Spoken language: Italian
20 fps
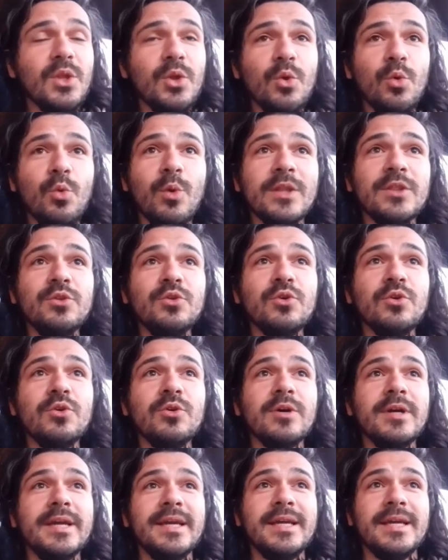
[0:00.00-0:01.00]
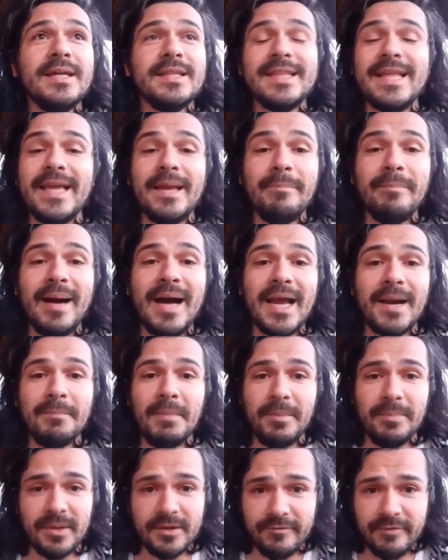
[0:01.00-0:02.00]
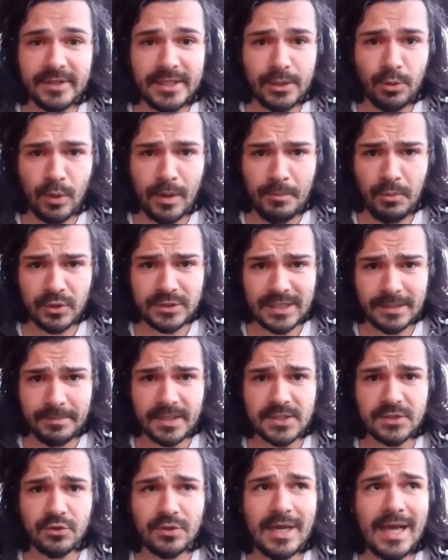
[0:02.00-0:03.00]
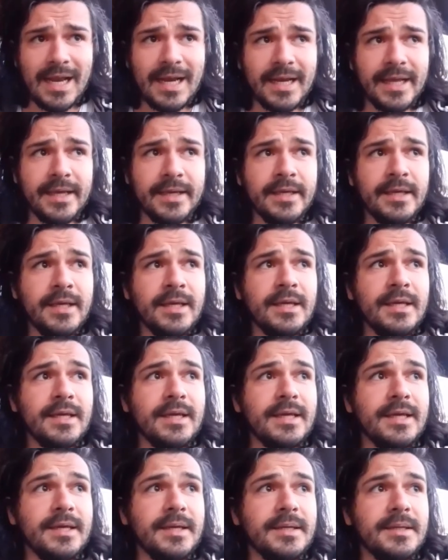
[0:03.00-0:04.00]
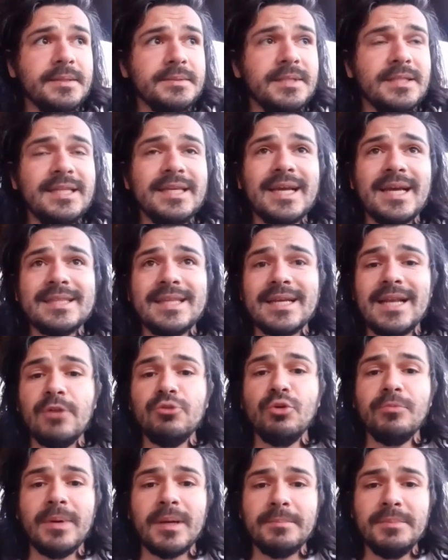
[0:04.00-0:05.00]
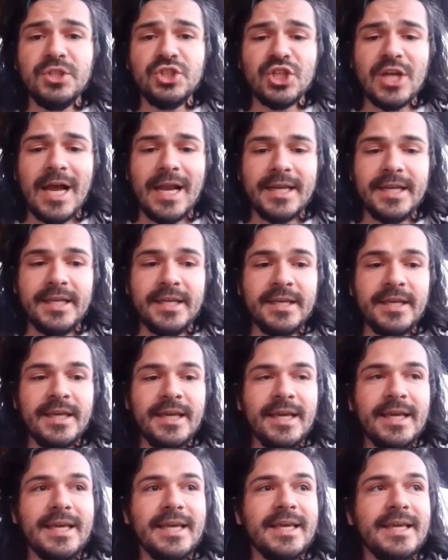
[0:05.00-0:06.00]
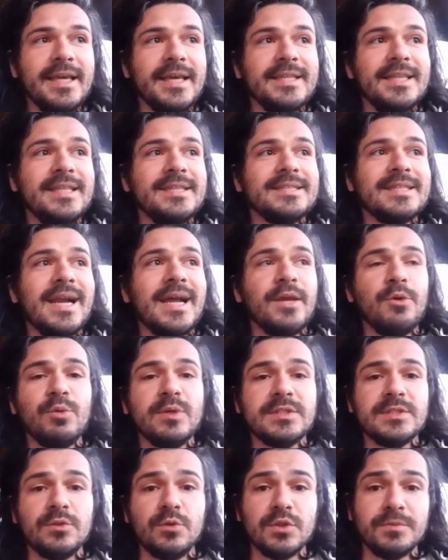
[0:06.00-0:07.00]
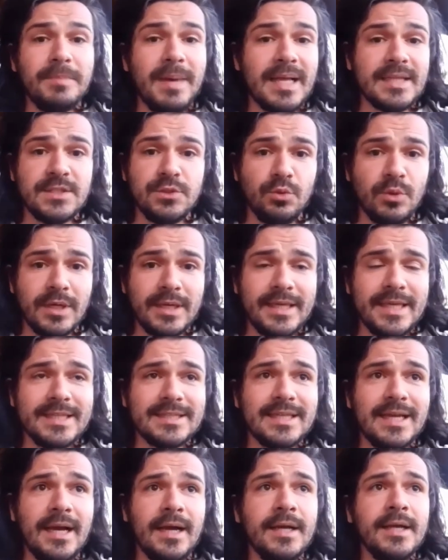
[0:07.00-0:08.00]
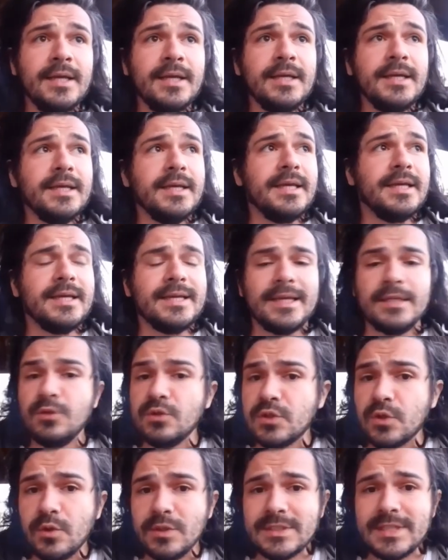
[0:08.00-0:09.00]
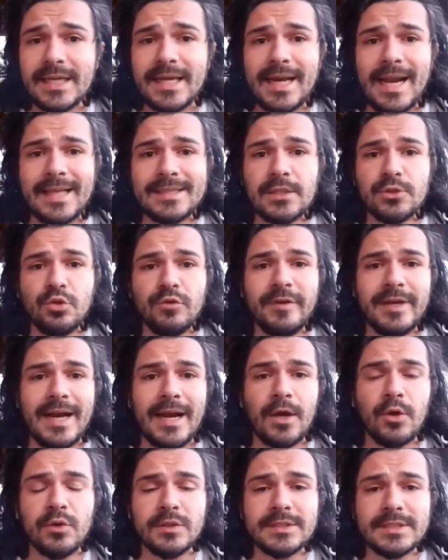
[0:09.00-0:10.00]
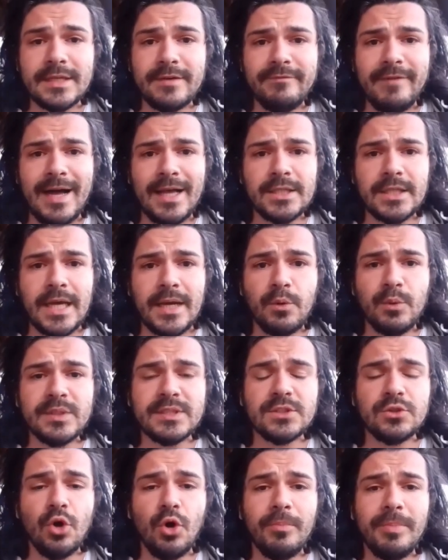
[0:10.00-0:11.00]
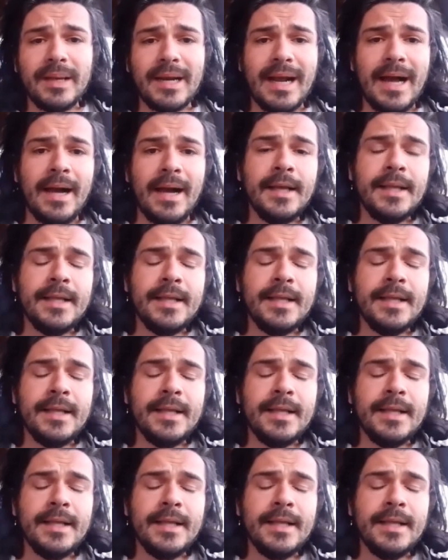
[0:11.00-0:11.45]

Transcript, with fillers: quando eh, andai a Parma per vedere una mostra personale eh, dedicata a Claudio Parmigiani e, ed entrai in questo spazio, in una chiesa eh, credo sconsacrata dove era conservata quest'opera